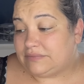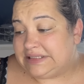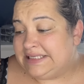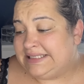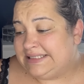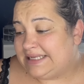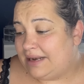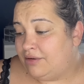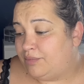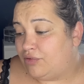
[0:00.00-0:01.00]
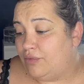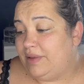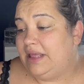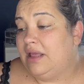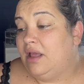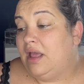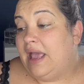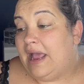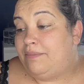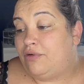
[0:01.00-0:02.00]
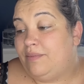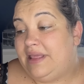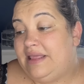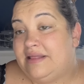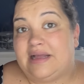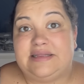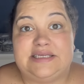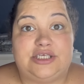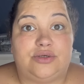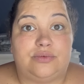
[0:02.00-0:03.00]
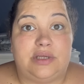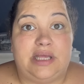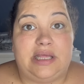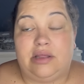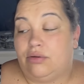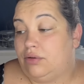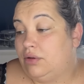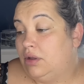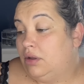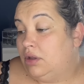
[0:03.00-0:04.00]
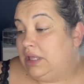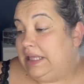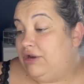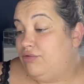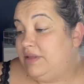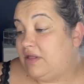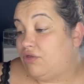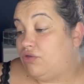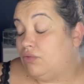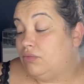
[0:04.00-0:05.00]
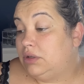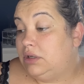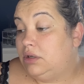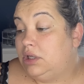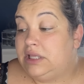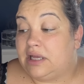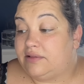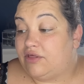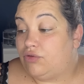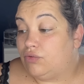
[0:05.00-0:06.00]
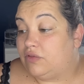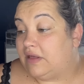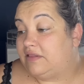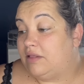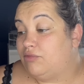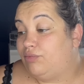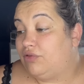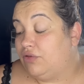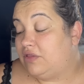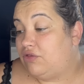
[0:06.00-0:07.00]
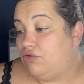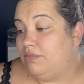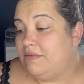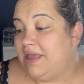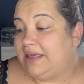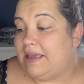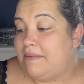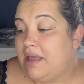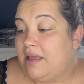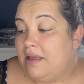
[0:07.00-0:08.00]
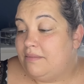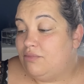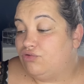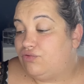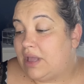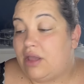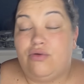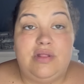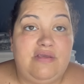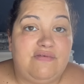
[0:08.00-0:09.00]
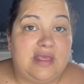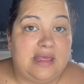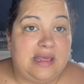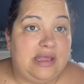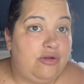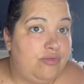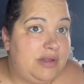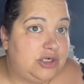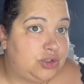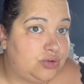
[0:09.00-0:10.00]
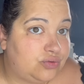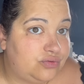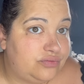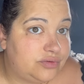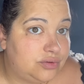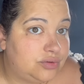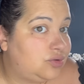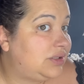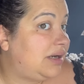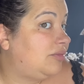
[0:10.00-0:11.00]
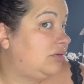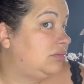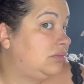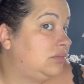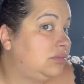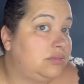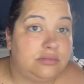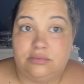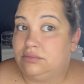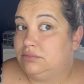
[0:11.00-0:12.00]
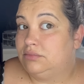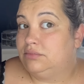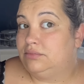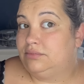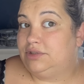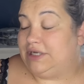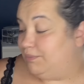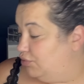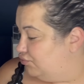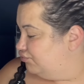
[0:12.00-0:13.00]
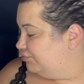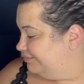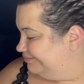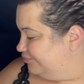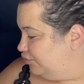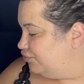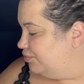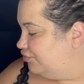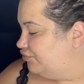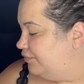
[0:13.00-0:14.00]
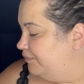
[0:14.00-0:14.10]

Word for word: Et c'est ce qu'elle promet. Elle promet hydratation et euh, illumination. Hydratation certainement puisque c'est une bébé crème. Mais en tout cas, unifier et illumine, je trouve euh, totalement. J'aime beaucoup. Beaucoup, beaucoup.